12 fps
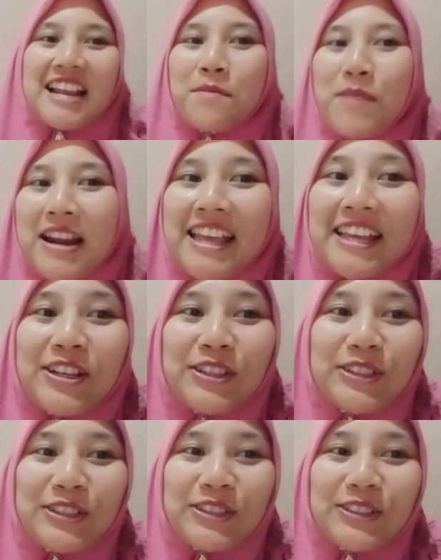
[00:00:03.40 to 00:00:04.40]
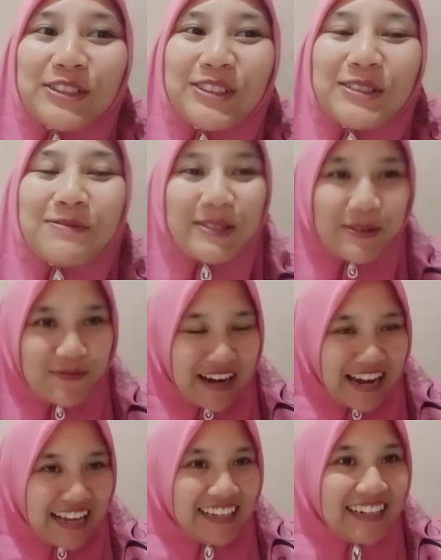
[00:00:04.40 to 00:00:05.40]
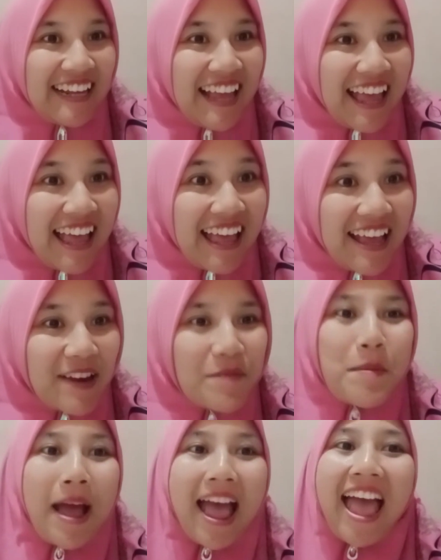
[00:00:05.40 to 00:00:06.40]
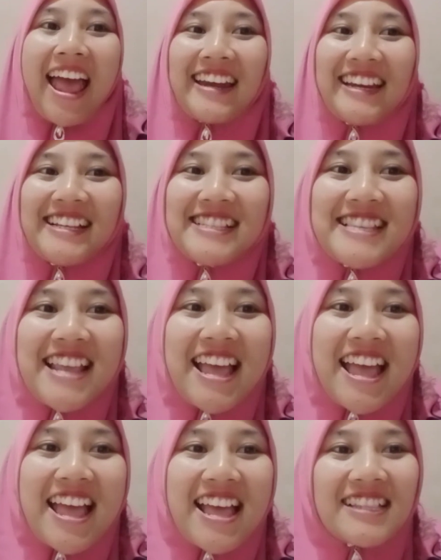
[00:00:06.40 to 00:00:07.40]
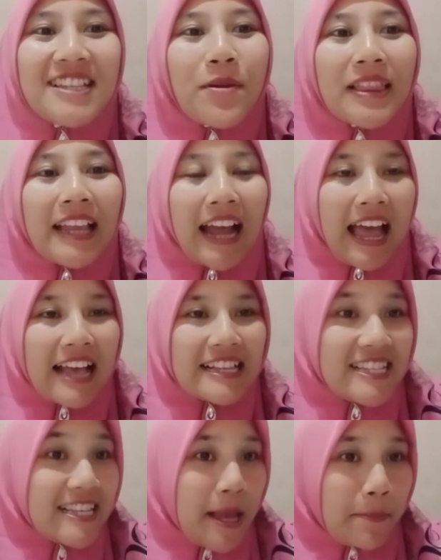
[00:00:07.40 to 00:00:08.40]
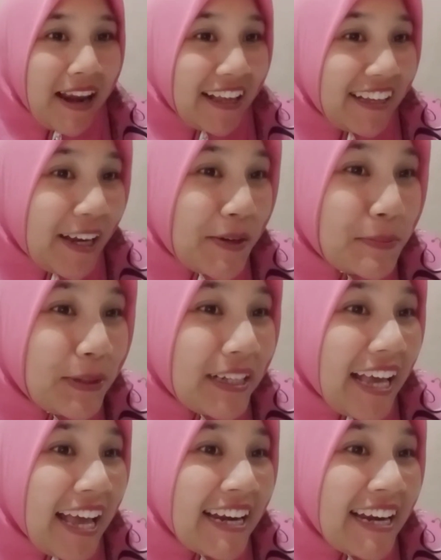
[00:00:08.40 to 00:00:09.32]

Assalamualaikum Jumpa lagi dengan manisnya Jawa Tengah Siapa lagi kalau bukan